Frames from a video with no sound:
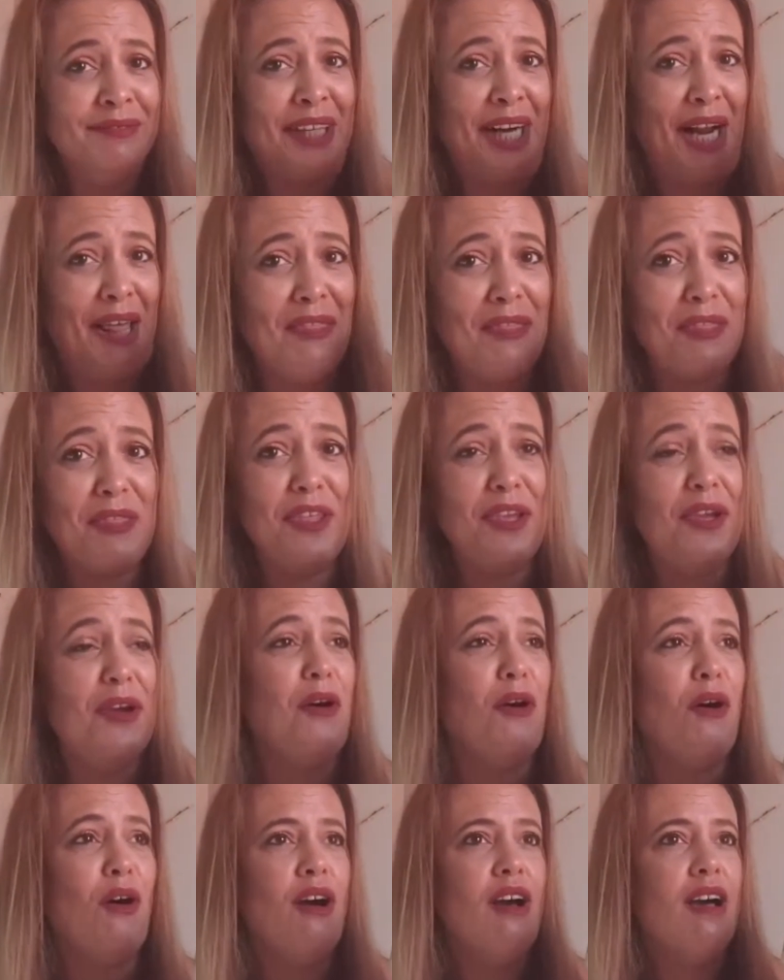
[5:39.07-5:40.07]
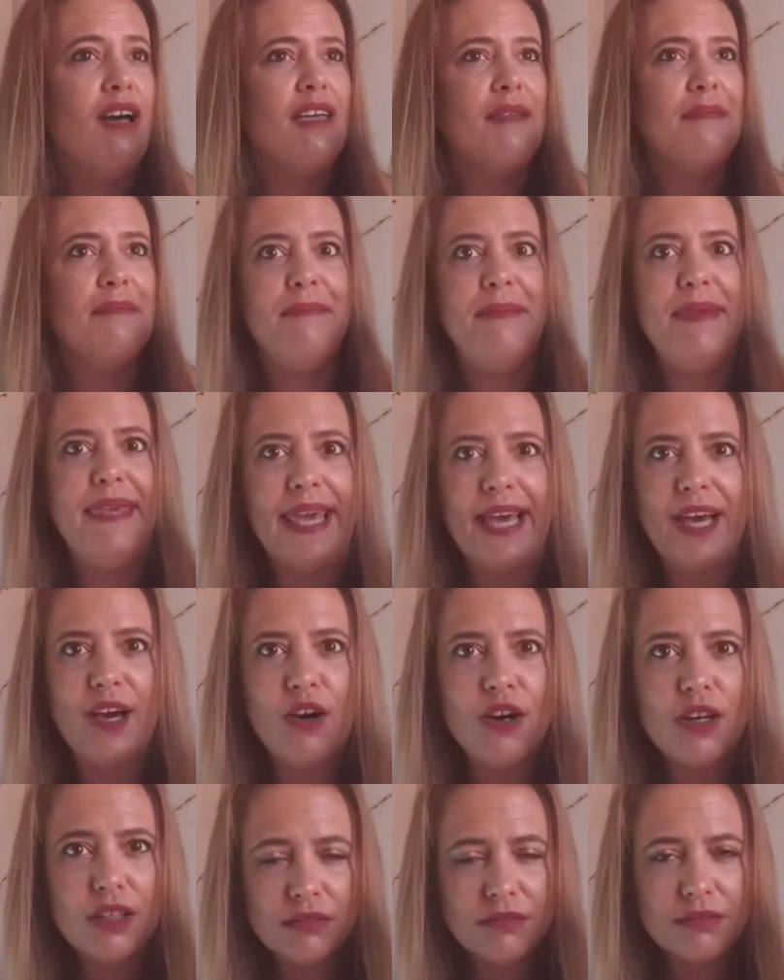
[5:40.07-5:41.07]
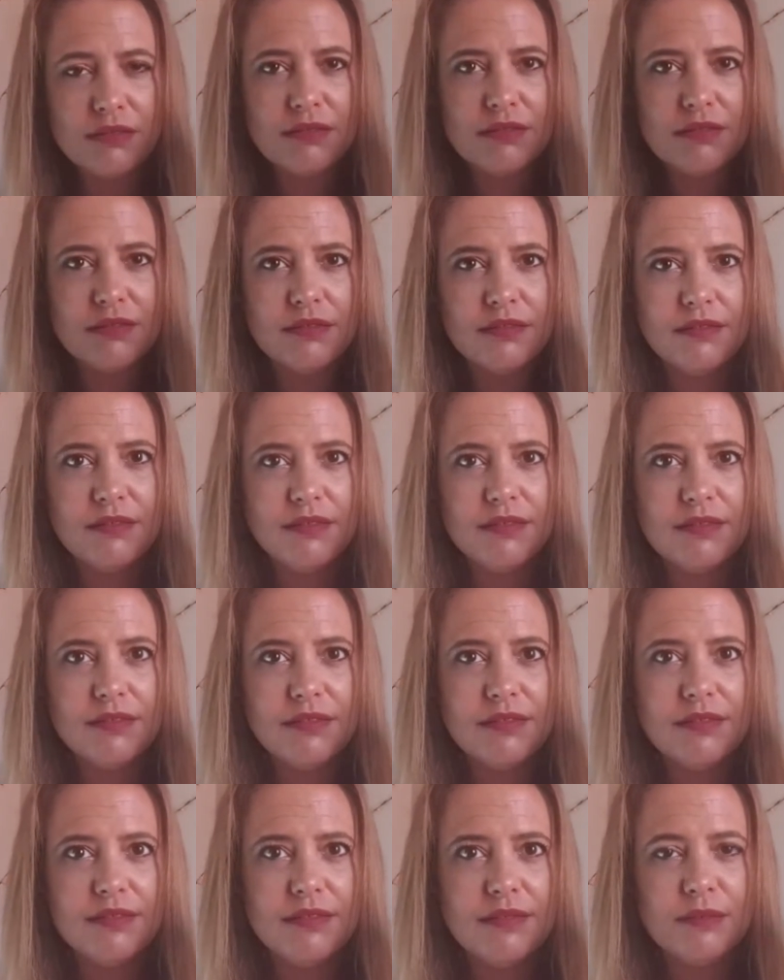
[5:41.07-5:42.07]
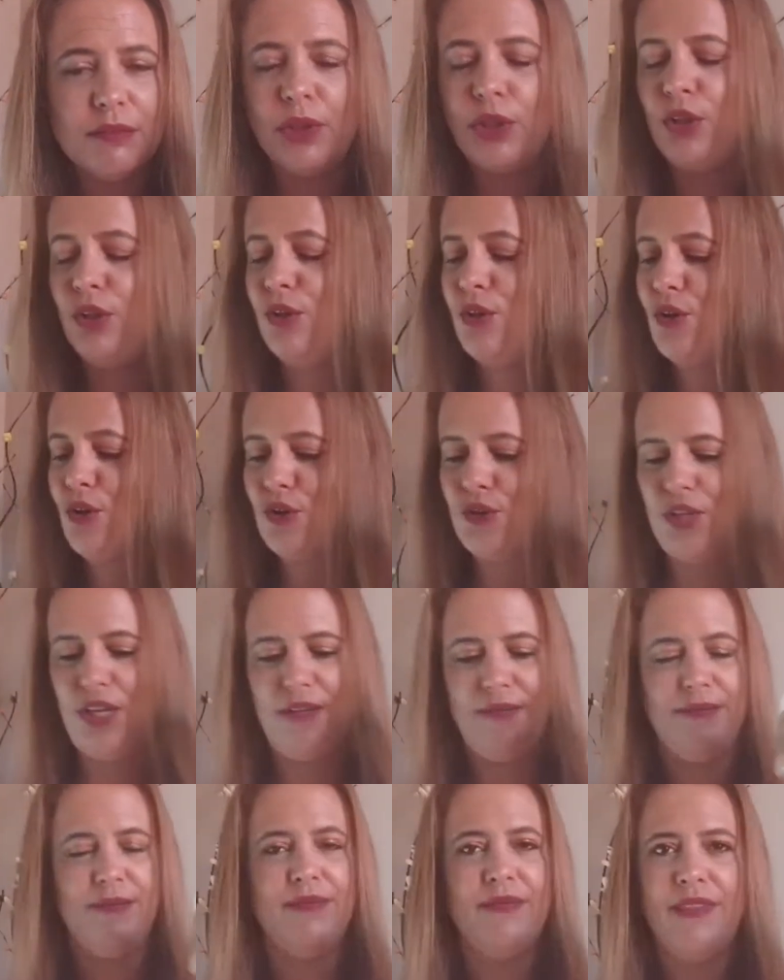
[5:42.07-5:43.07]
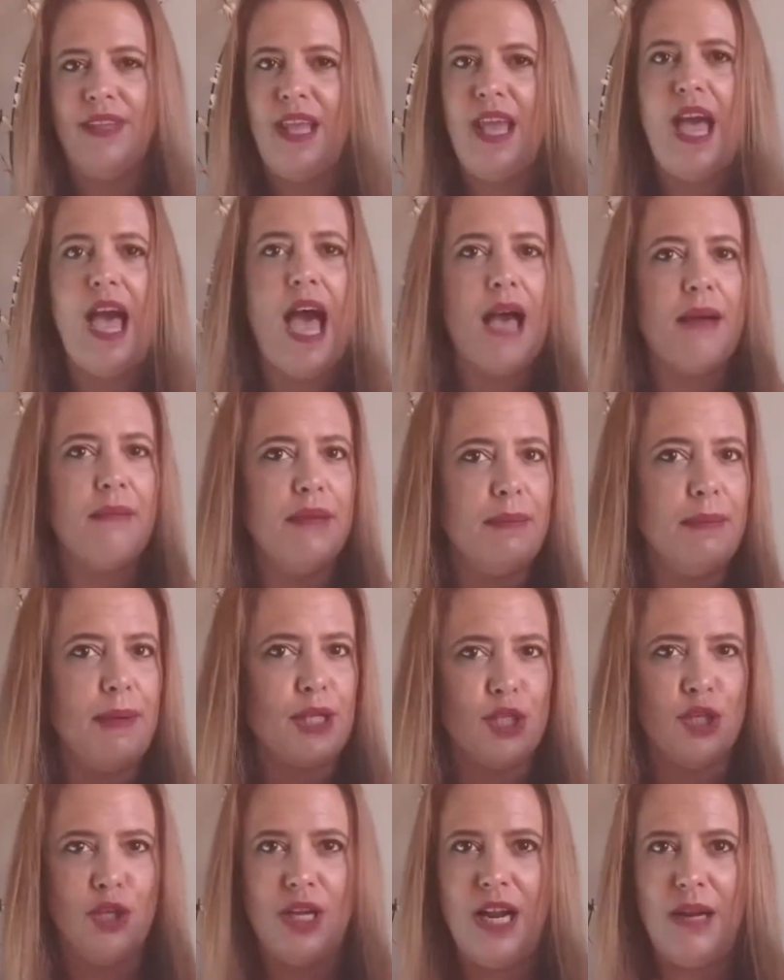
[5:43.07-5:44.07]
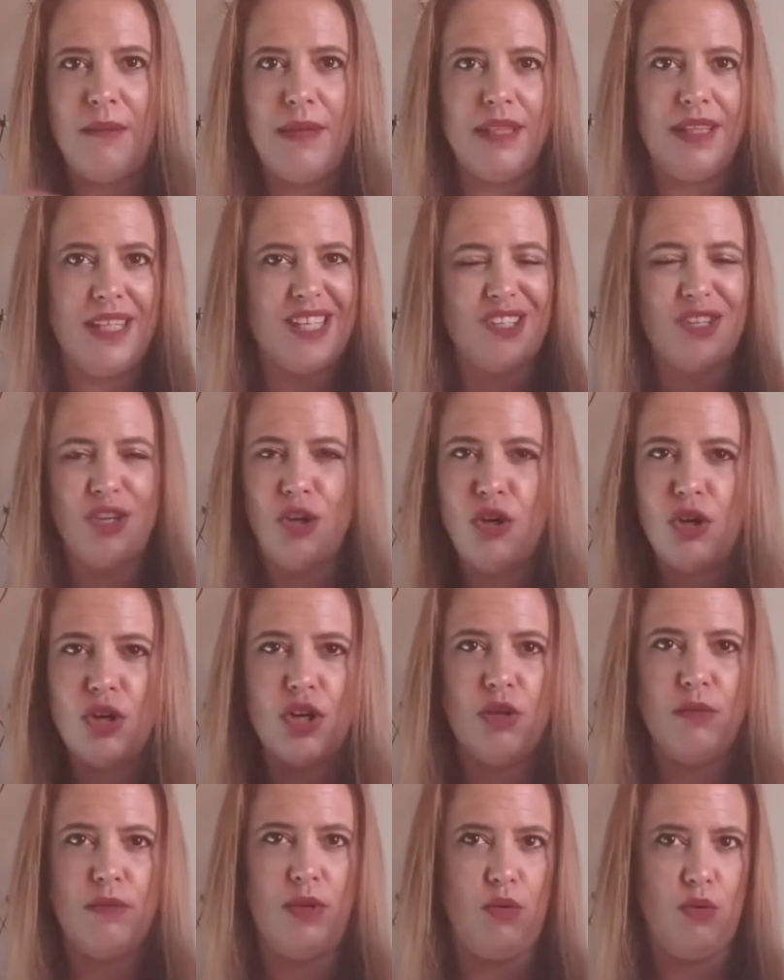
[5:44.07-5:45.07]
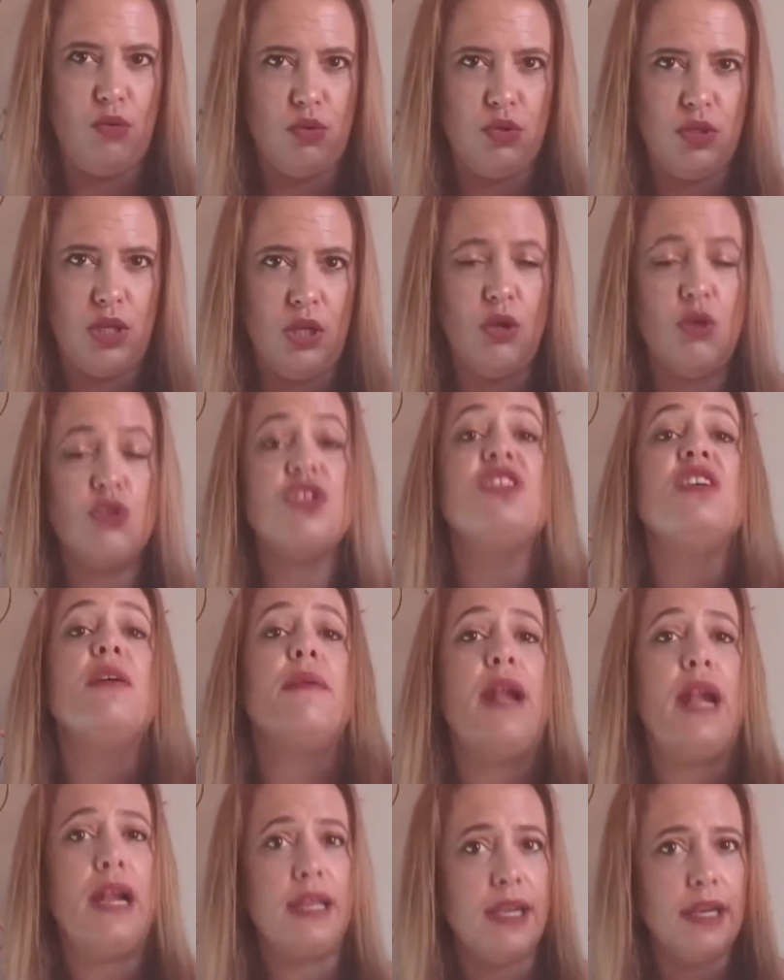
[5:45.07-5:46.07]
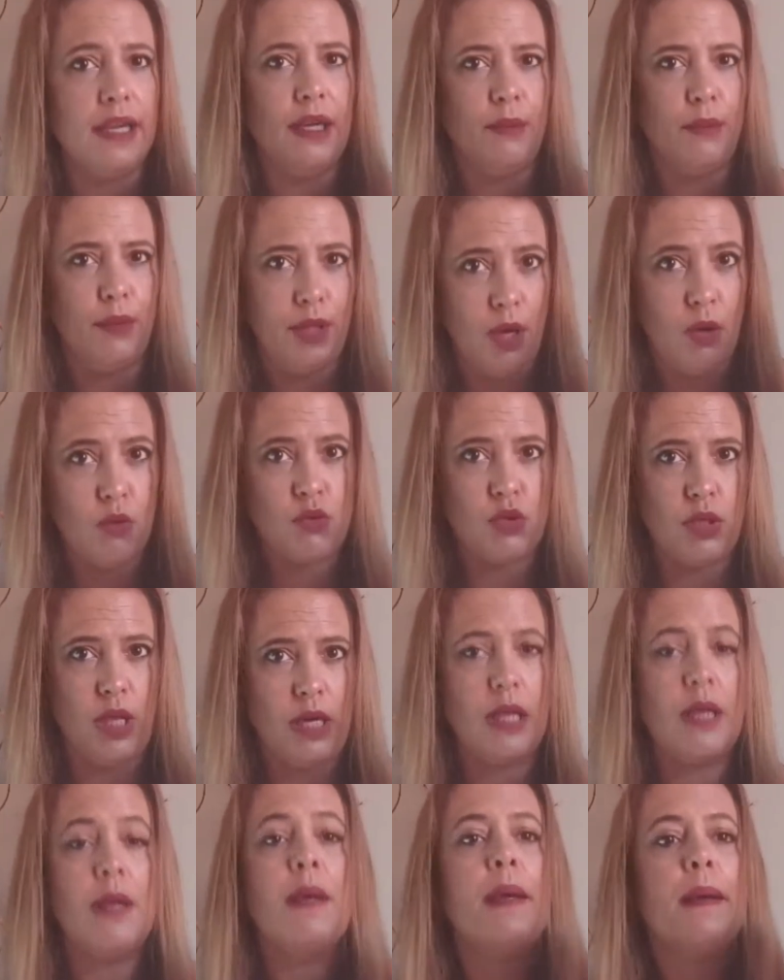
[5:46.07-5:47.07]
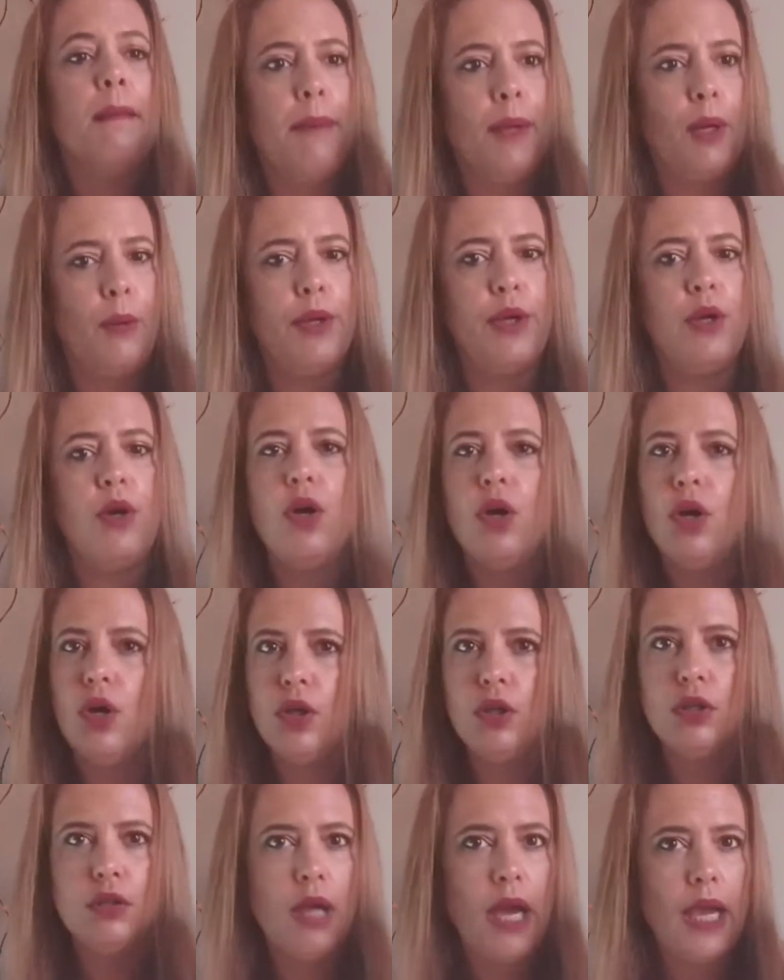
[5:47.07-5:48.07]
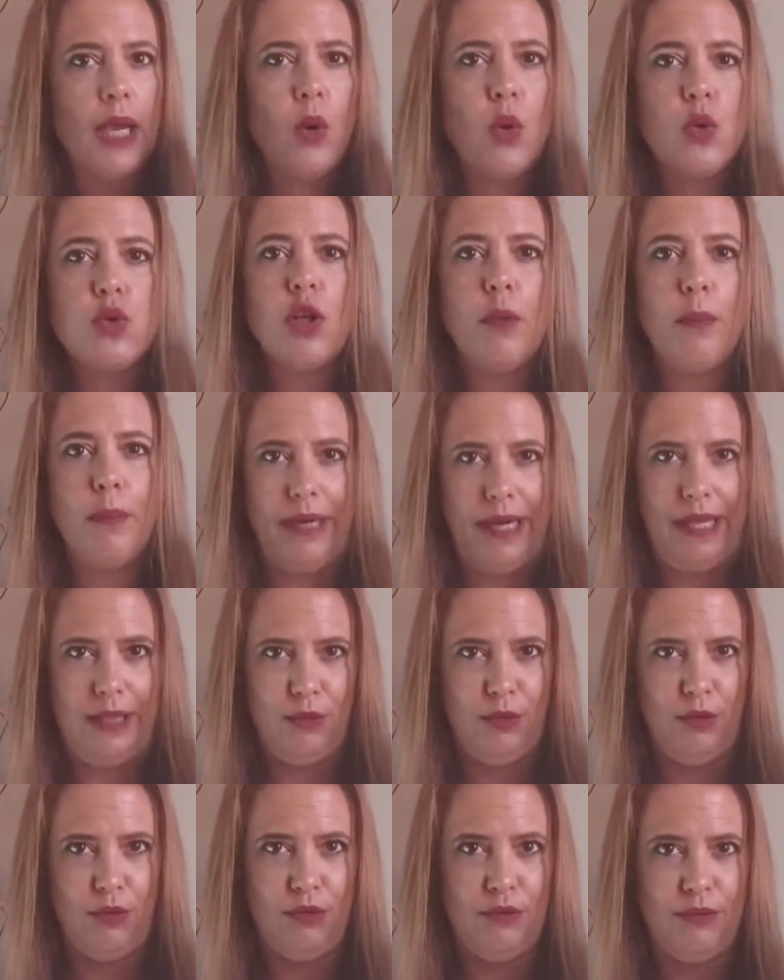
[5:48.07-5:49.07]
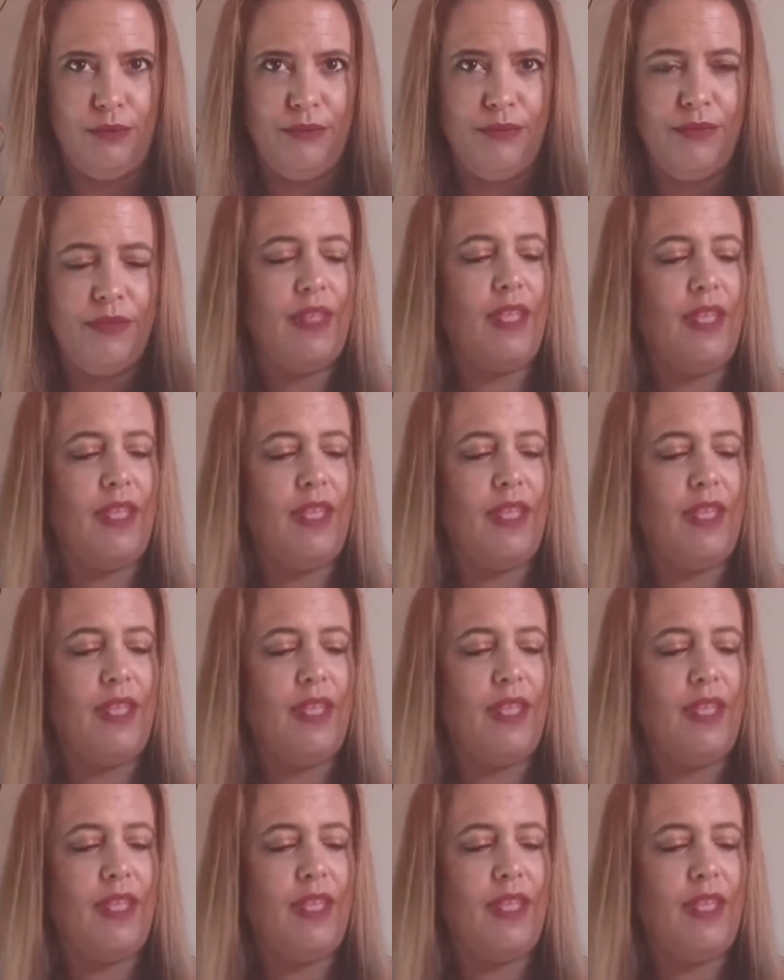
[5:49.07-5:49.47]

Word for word: rancio viejo. Bueno, no lo sé. A mí personalmente este olor no me gusta. Yo no sé si habrá alguien que le pueda gustar. Pero bueno, hay gustos para todo.